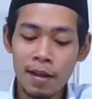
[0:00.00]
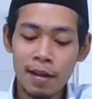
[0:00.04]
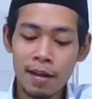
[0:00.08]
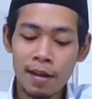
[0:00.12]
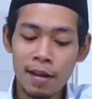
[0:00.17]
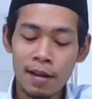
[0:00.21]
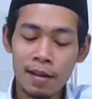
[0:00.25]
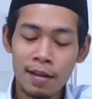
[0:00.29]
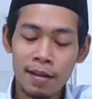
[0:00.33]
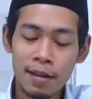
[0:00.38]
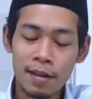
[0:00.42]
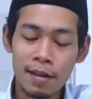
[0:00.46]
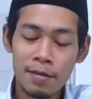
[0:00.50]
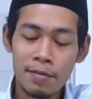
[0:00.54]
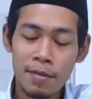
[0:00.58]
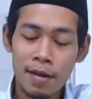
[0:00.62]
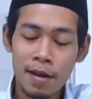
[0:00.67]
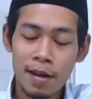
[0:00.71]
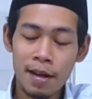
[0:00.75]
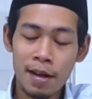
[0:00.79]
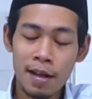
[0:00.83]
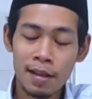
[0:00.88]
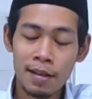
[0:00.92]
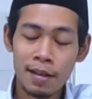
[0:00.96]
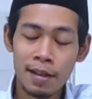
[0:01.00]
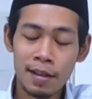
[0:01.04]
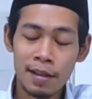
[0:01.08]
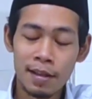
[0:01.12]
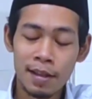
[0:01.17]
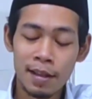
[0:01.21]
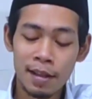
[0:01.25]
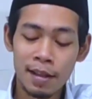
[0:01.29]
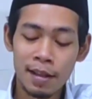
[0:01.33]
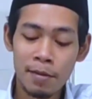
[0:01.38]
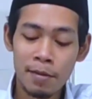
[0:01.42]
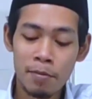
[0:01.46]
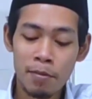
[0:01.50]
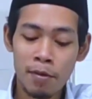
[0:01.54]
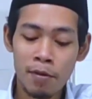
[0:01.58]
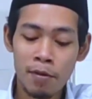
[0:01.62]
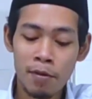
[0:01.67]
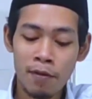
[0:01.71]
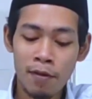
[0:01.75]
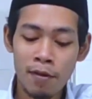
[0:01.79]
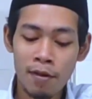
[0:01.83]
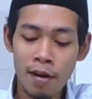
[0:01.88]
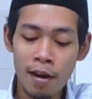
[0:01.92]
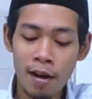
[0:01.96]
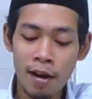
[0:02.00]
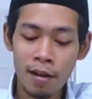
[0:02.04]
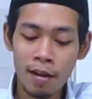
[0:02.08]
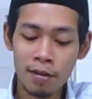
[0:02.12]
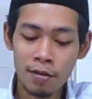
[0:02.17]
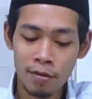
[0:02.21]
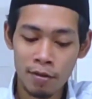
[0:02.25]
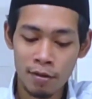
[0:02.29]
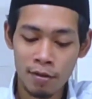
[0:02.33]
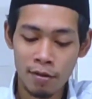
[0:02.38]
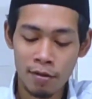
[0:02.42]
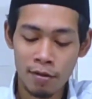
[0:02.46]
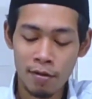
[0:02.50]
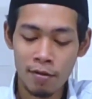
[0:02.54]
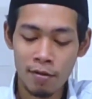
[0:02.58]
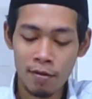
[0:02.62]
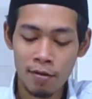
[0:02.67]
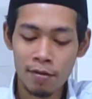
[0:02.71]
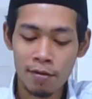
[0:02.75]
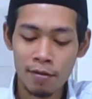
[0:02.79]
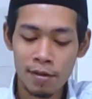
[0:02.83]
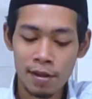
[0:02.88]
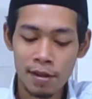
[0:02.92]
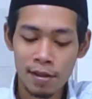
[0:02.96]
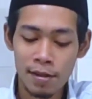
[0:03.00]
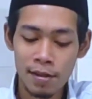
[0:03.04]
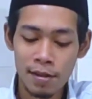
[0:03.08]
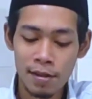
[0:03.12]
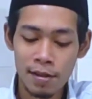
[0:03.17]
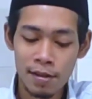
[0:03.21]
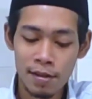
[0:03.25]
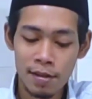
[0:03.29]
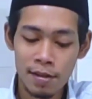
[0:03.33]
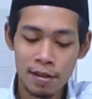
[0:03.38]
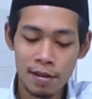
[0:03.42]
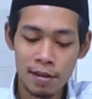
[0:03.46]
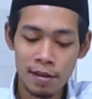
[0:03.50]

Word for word: marak ke malah detik ke provokator ngono kuwi